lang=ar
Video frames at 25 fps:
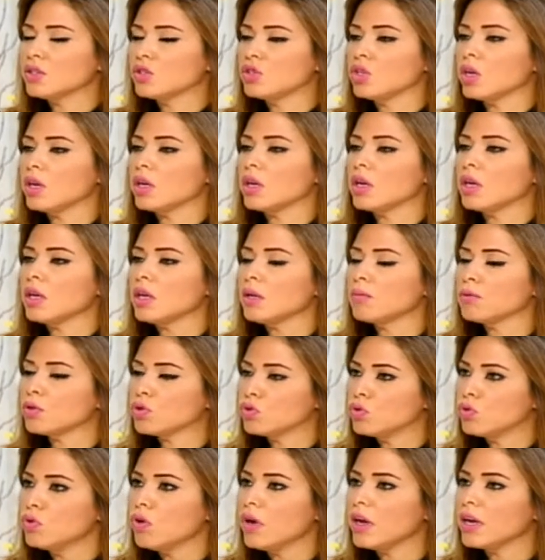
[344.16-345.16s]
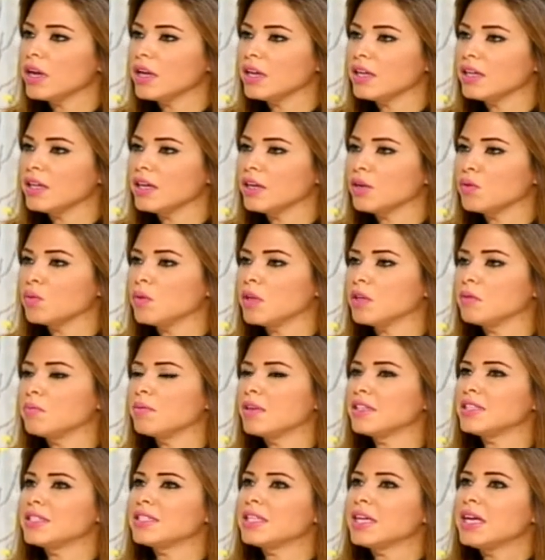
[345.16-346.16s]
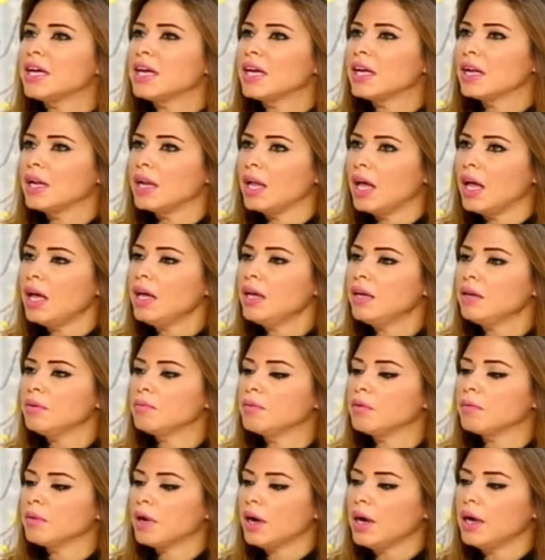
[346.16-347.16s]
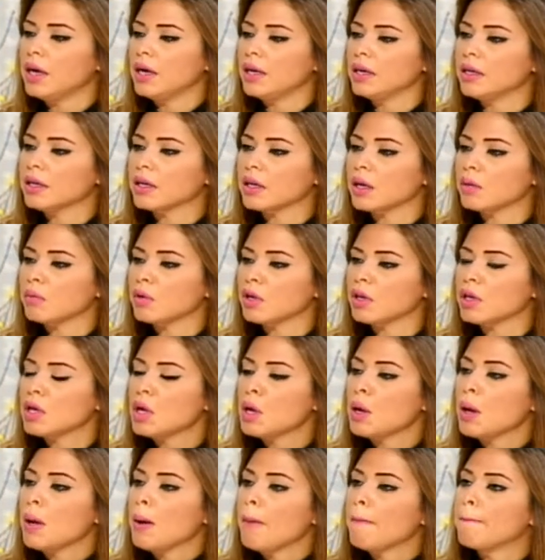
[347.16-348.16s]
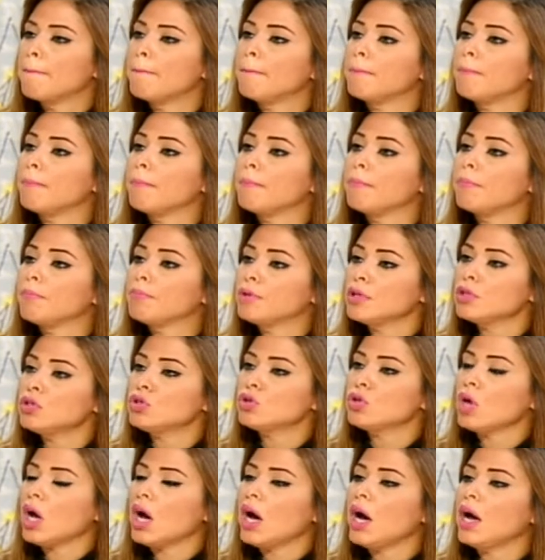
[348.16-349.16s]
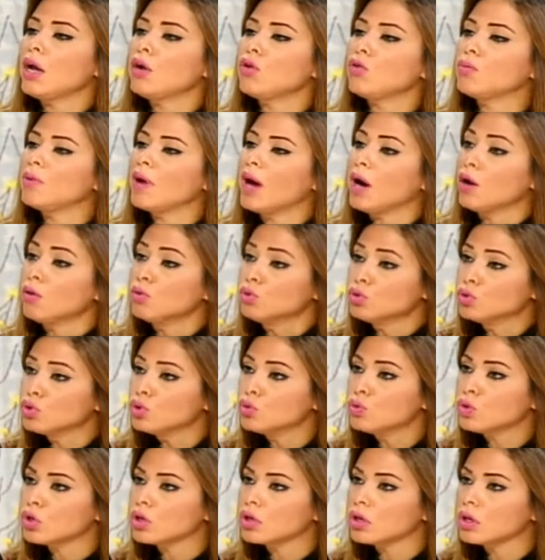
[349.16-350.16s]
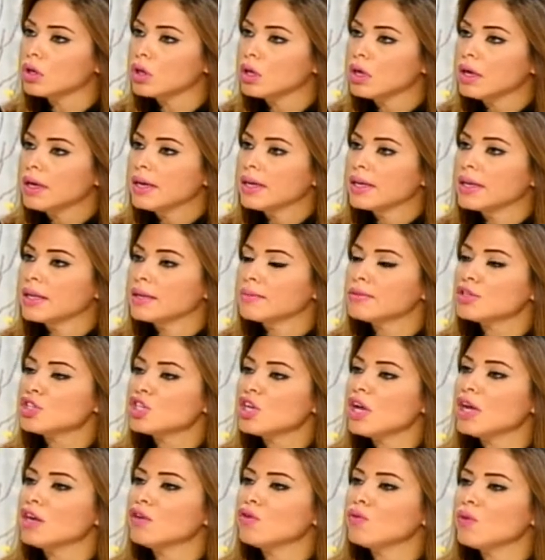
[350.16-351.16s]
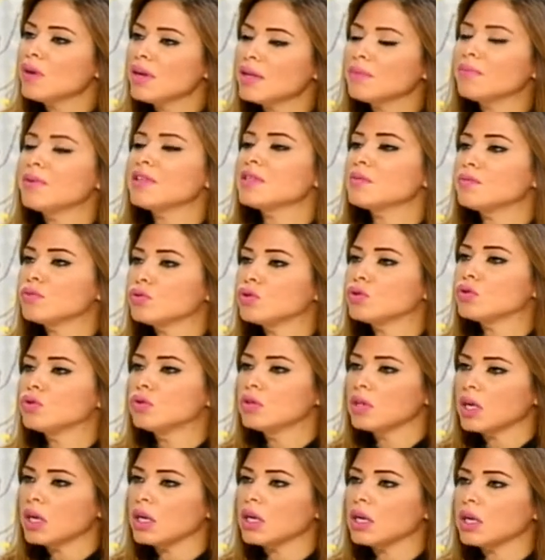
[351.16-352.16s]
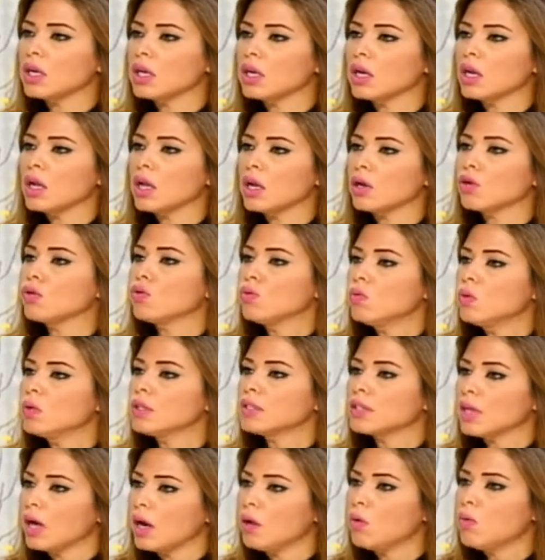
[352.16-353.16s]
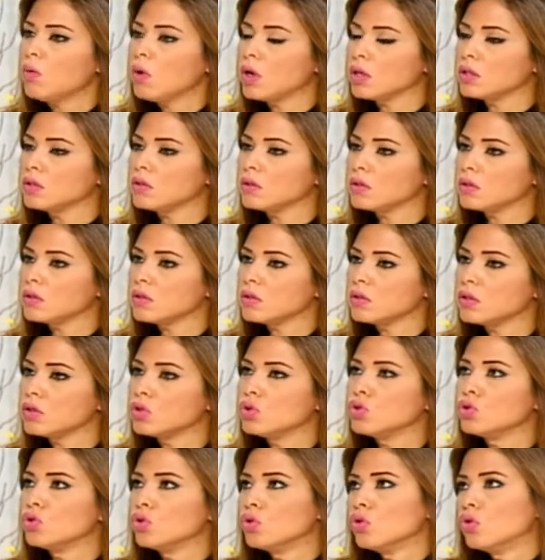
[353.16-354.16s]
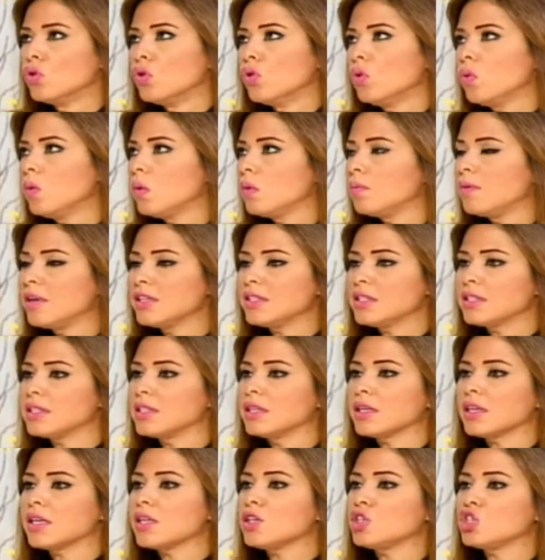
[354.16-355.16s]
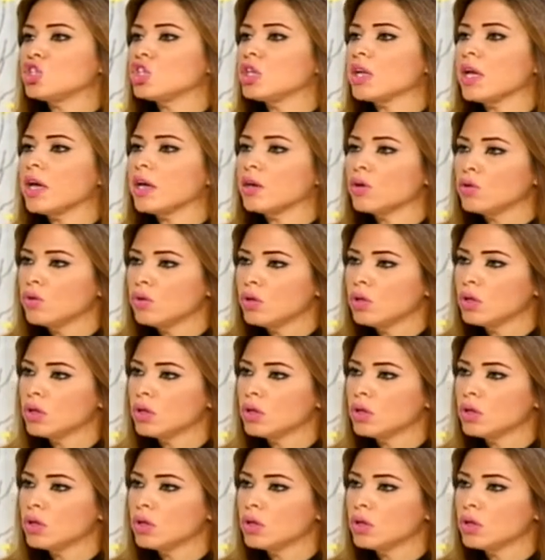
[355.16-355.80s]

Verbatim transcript: جين هن بيكونوا انانيه الاولاد بس الاهل بمحل كمان بينسوا حالهم بينسوا حالهم وبيعودون يعني مش لانه الولد بس بده يكون اناني لانه مزبوط. هو تعود انه هو بس كل شيء لإله مع